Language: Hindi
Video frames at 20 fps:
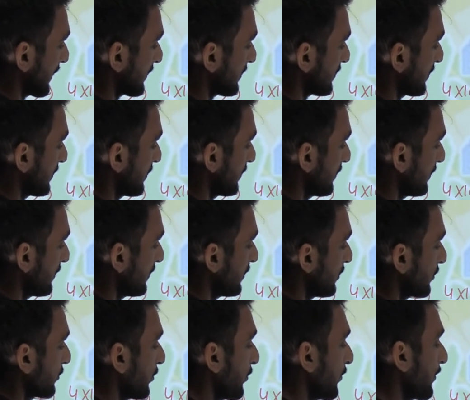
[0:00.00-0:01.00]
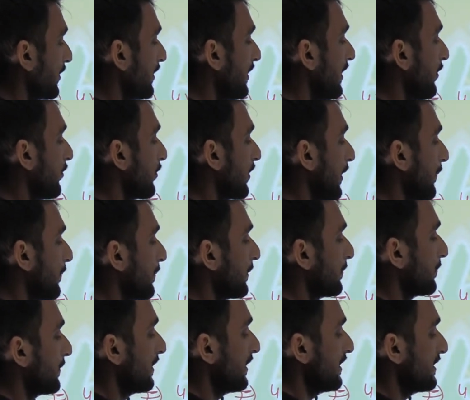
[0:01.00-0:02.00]
एक्स तो ये हो गया
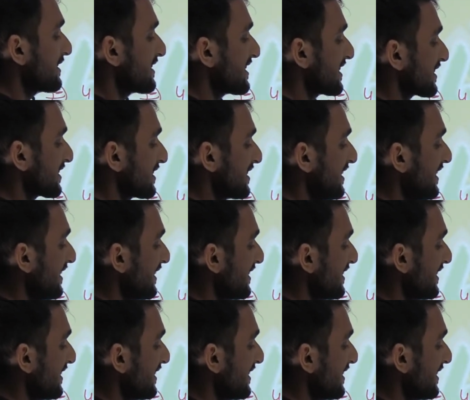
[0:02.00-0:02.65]
फिफ्टी सिक्सटी